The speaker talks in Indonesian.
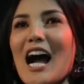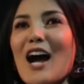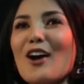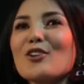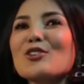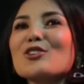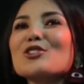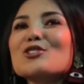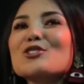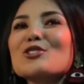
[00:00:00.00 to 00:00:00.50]

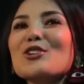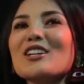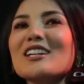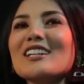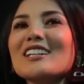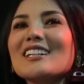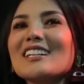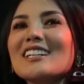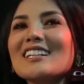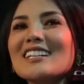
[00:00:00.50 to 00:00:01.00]
Aku tuh
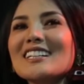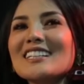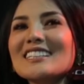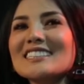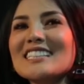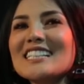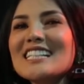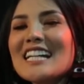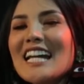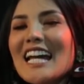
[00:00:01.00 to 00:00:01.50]
uh,
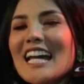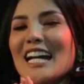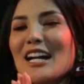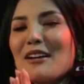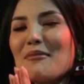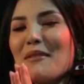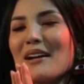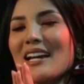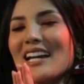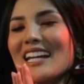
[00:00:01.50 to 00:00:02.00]
jadi
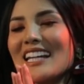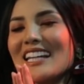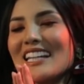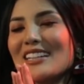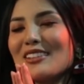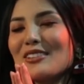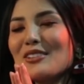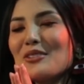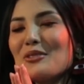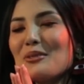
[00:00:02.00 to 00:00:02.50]
kayak ngebayangin
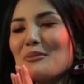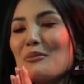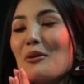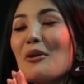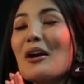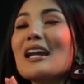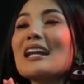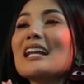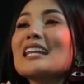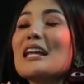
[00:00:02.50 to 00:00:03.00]
itu
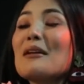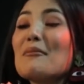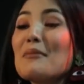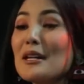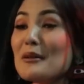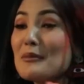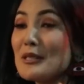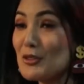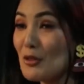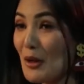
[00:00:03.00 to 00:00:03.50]
bukan
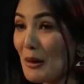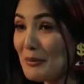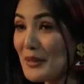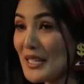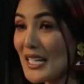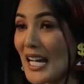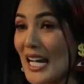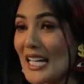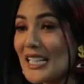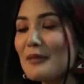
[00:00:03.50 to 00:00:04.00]
nyamain sama
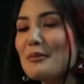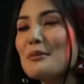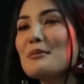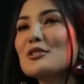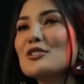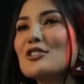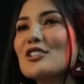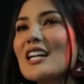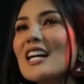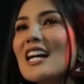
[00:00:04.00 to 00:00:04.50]
suami ya, tapi
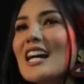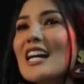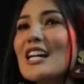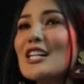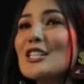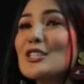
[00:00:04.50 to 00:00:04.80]
maksudnya